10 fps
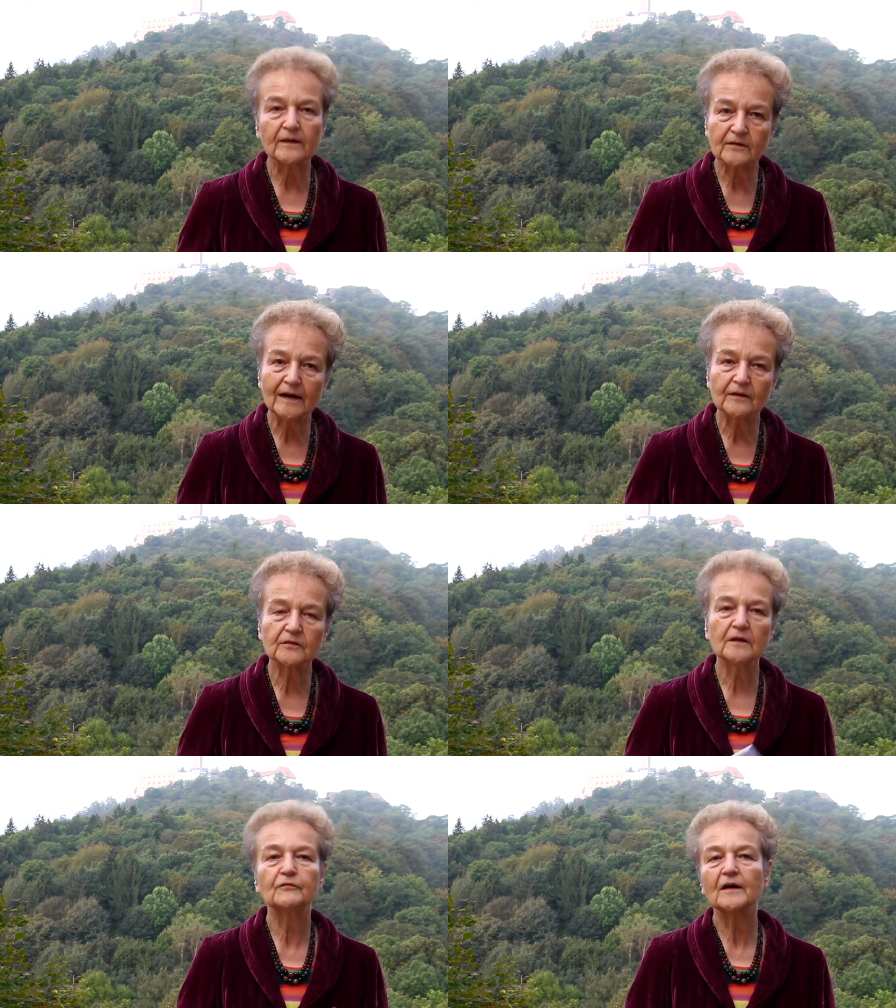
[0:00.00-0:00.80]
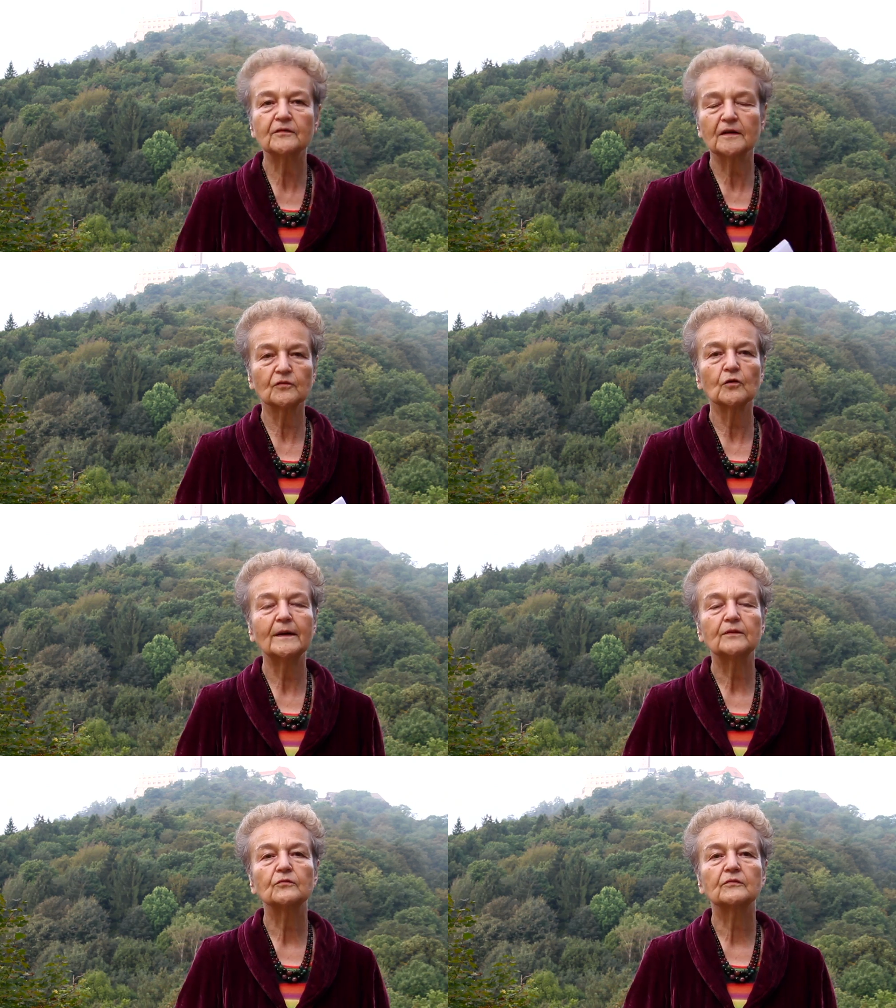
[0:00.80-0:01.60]
Das heißt, ich fasse jetzt
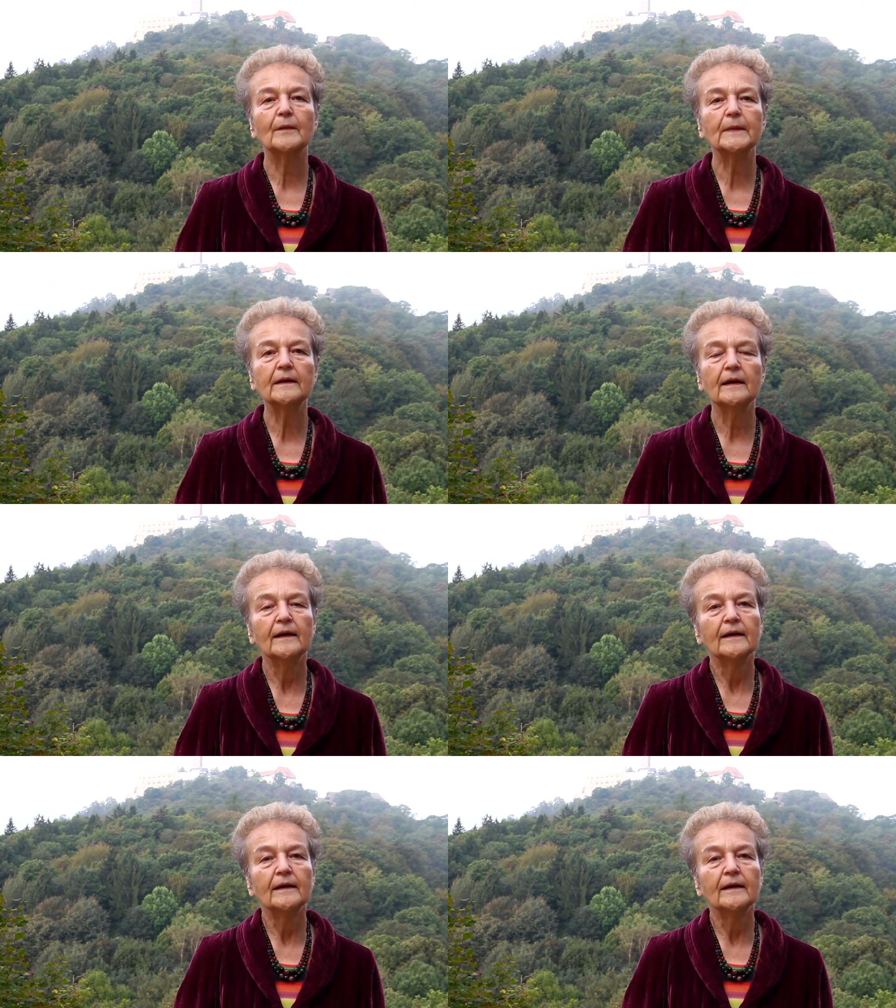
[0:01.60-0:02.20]
nochmal zusammen,